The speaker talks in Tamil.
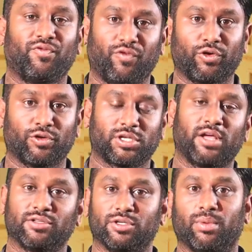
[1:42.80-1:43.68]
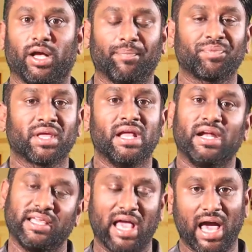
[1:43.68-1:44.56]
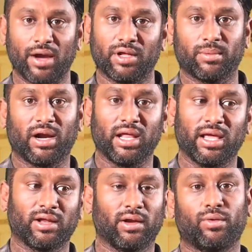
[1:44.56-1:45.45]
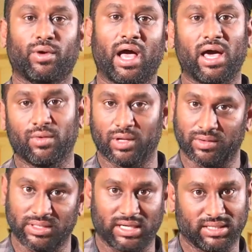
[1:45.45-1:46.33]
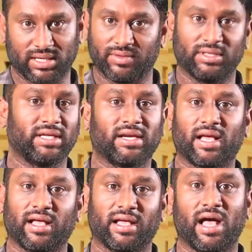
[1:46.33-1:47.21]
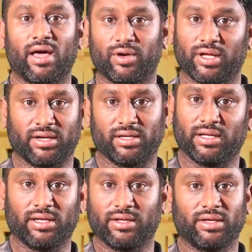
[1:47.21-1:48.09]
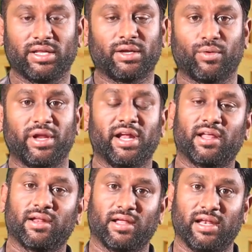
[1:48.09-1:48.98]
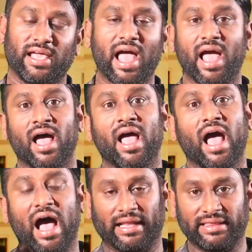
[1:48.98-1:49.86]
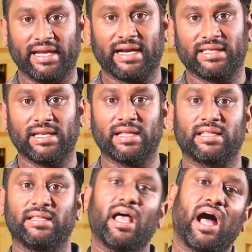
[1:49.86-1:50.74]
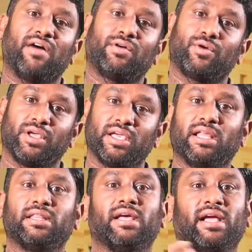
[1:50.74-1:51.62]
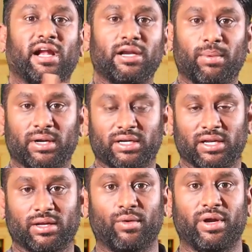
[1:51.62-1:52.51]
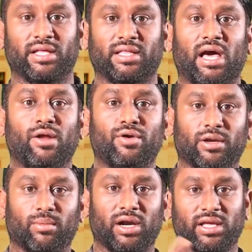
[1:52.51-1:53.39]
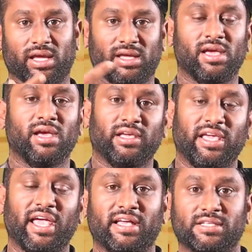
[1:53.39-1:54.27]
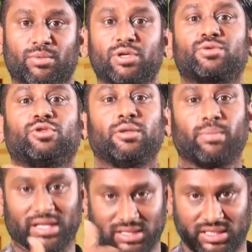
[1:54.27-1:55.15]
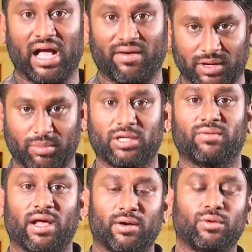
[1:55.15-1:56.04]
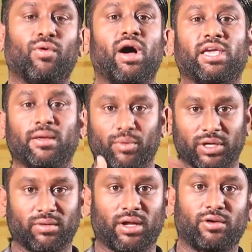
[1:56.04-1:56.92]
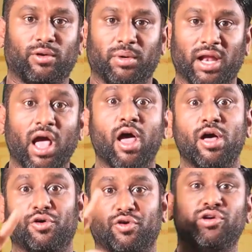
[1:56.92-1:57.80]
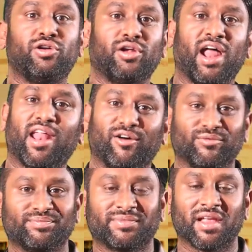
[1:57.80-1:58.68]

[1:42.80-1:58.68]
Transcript: ஃபோட்டோஸ்லாம் வச்சுருப்பாங்க நீங்கள் ஆளுநர் மாளிகைக்குள்ளே ஒரு ஆளுநர் வந்த இடத்துல வந்து இருக்காங்க ஆளுநர் இருக்கக்கூடிய இடம் இருக்கு இல்லையா அந்த இடத்துல இருந்து அவருடைய அந்த கட்டுப்பாட்டில் இருக்கக்கூடிய அந்த ஆளுநர் மாளிகை ஏக்கஸ் மட்டும் சுற்றி பார்த்துட்டு அவர் மட்டும் வரணும் வாக்கிங் போயிட்டு வரணும் அப்படின்னா ரெண்டு நாள் ஆகும்